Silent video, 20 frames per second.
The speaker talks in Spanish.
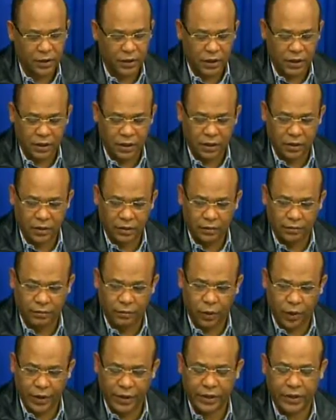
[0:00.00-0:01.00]
Eh,
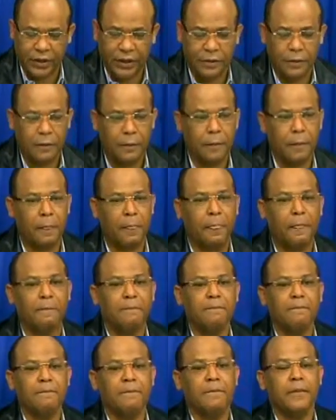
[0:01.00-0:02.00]
fuerte
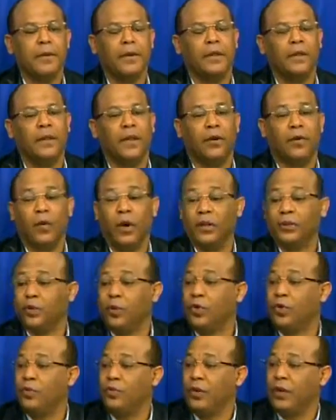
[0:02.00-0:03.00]
de
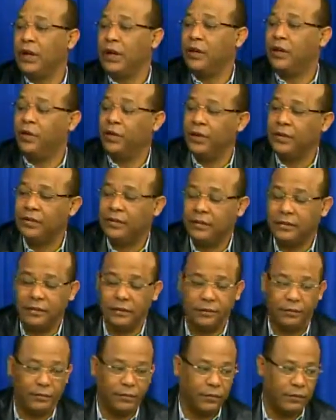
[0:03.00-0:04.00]
cuatro comunicadores,
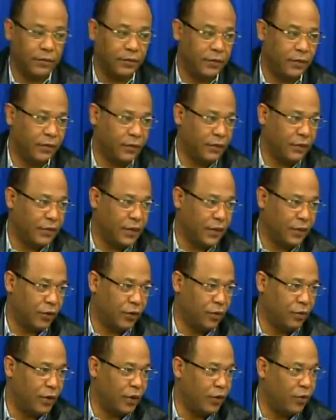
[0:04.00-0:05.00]
Santo
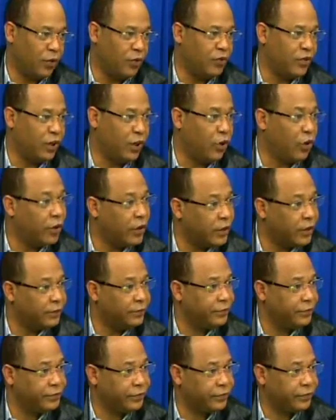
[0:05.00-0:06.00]
Domingo, Uchilora,
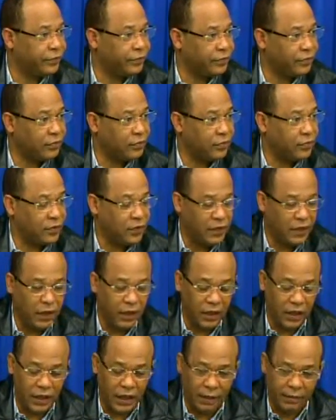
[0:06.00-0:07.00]

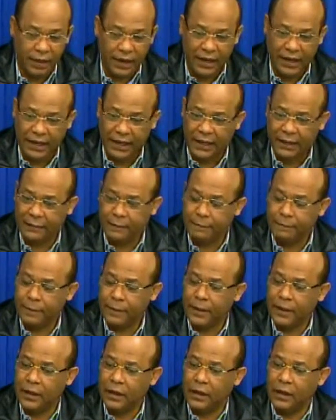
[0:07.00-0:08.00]
hmm. y Amelia,
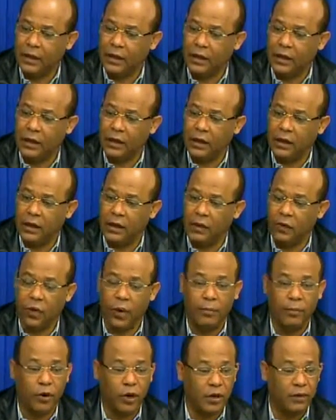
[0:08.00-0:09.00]
eh,
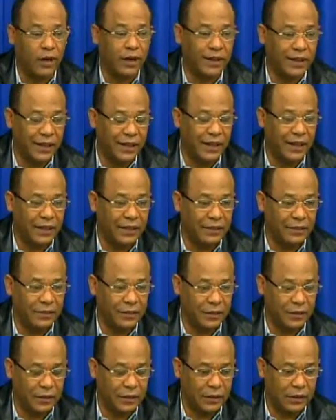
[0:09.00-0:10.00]
Juan Bolívar Díaz
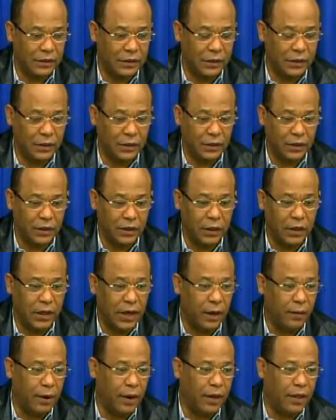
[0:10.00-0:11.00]
y Cabada. Y
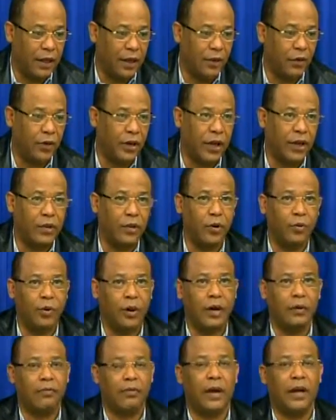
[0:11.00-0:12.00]
Cabada. Ahora
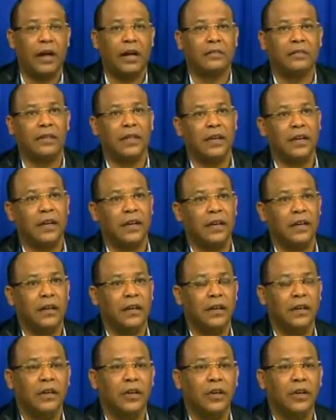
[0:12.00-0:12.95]
ellos van a hacer